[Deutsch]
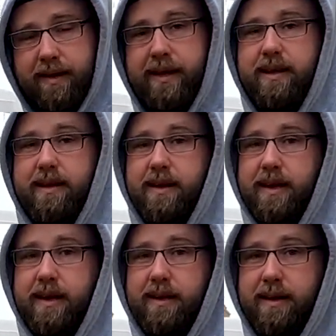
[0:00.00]
nicht
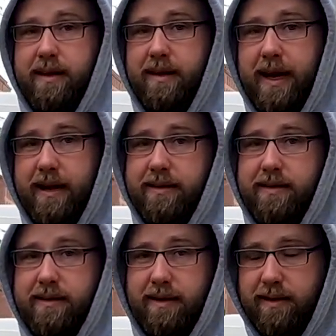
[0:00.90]
äh,
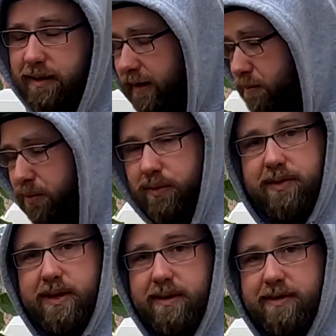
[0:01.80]
als
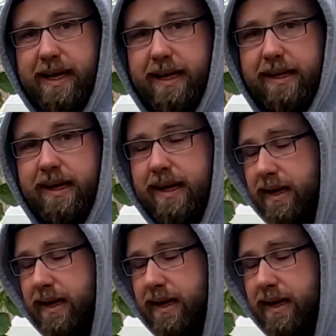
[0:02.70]
reproduziertes Teil.